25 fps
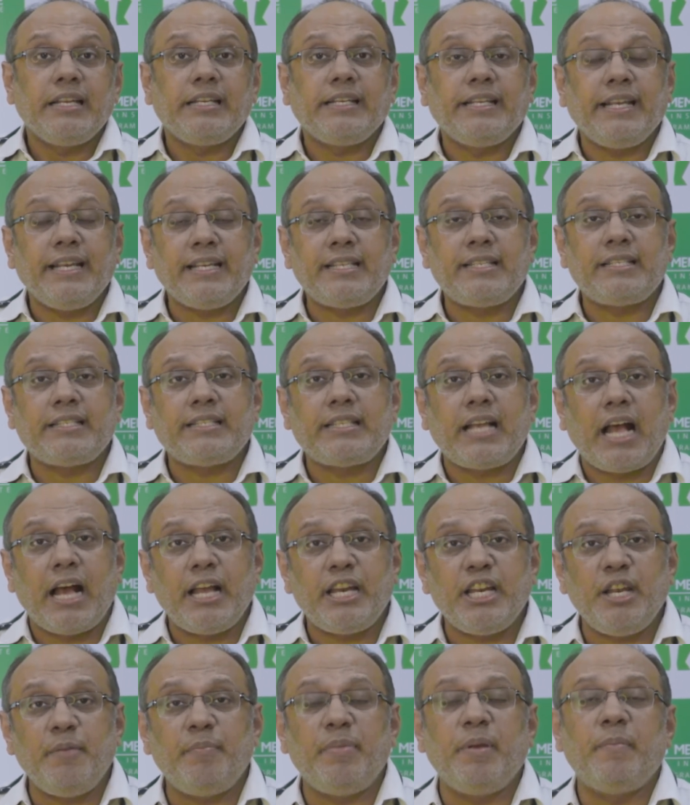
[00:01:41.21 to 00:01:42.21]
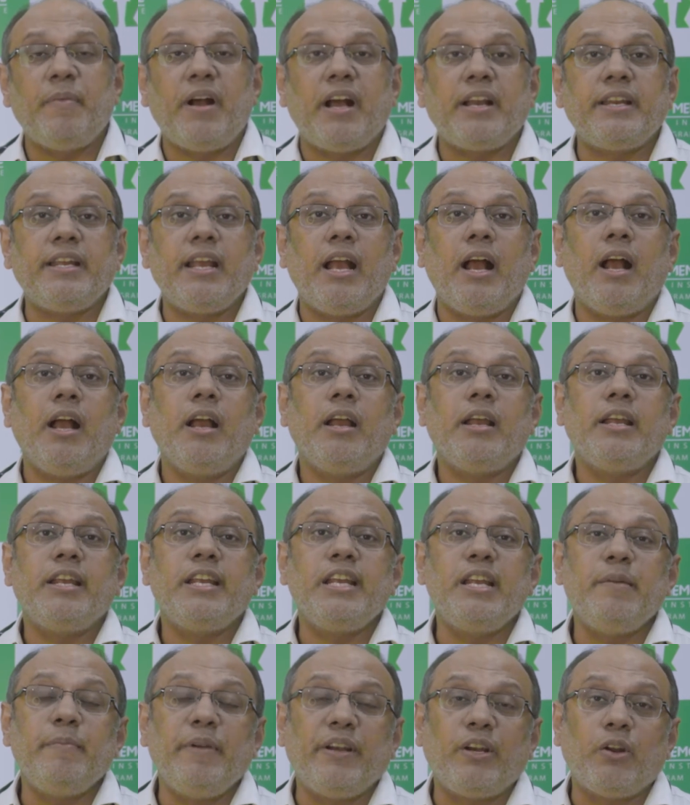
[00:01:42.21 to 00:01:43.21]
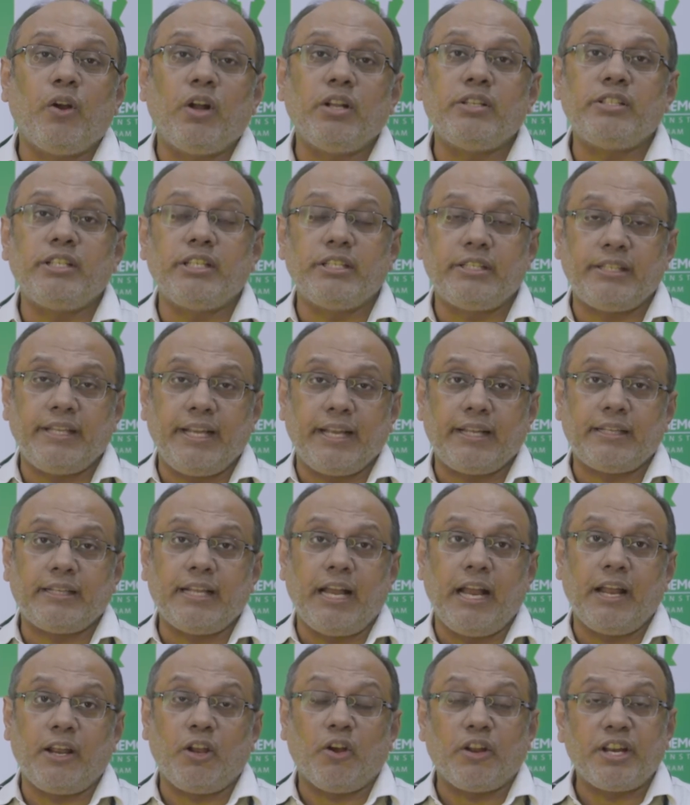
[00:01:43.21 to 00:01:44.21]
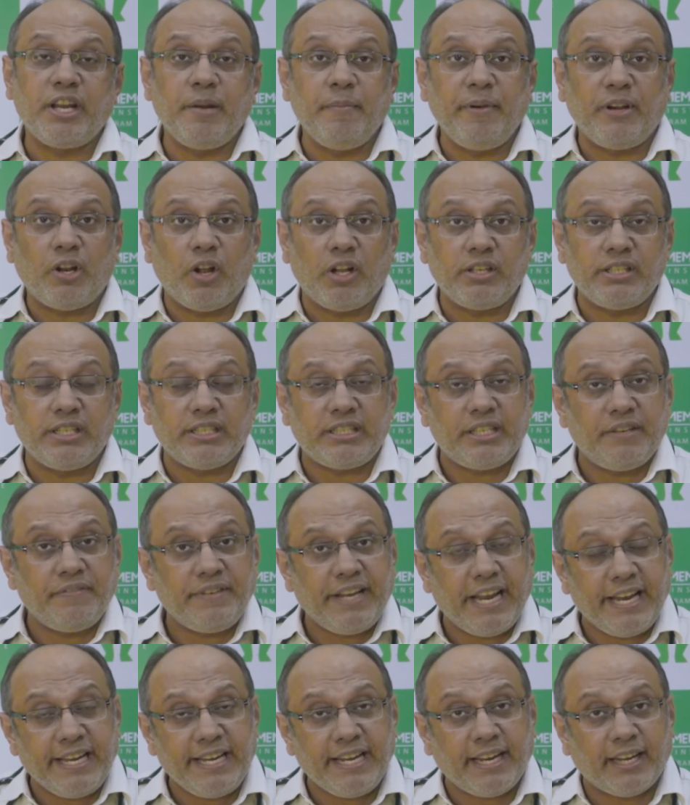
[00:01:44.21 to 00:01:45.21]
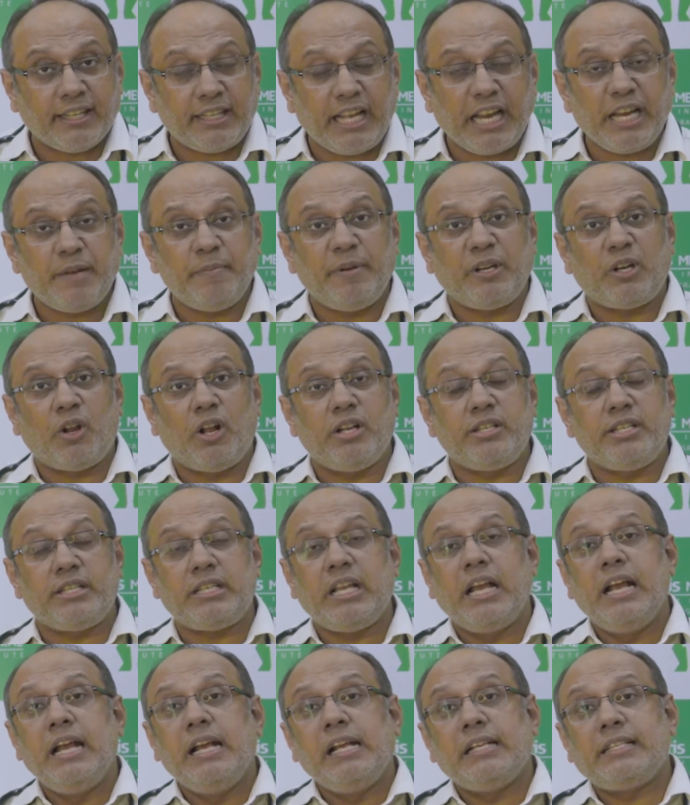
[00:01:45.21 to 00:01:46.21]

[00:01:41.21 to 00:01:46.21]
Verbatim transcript: ये सारी बीमारियां हीमिटोलॉजिस्ट देखता है और हीमिटोलॉजिस्ट सिर्फ ये नहीं करता हीमिटोलॉजिस्ट